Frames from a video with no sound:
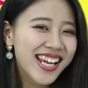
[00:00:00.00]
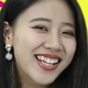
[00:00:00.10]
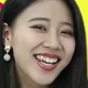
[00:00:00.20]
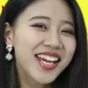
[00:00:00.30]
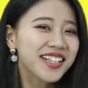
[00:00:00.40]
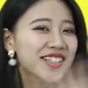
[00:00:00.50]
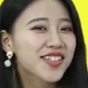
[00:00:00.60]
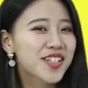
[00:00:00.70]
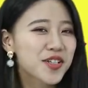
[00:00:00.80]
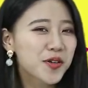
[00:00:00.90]
天天音的
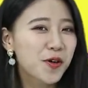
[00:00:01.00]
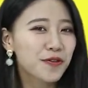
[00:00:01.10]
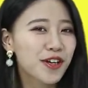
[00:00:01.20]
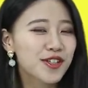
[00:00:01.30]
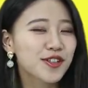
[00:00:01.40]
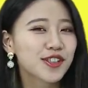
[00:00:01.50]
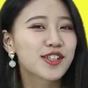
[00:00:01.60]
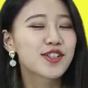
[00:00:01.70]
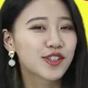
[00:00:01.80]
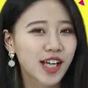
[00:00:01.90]
吃货放送呢，
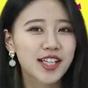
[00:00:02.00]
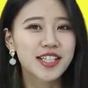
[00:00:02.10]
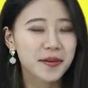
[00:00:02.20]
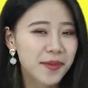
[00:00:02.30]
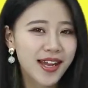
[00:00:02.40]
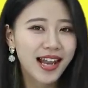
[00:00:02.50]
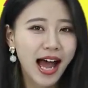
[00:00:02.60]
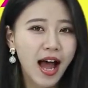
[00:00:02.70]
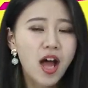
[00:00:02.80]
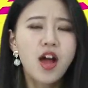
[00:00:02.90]
就到这边
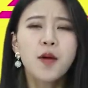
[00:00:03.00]
啦。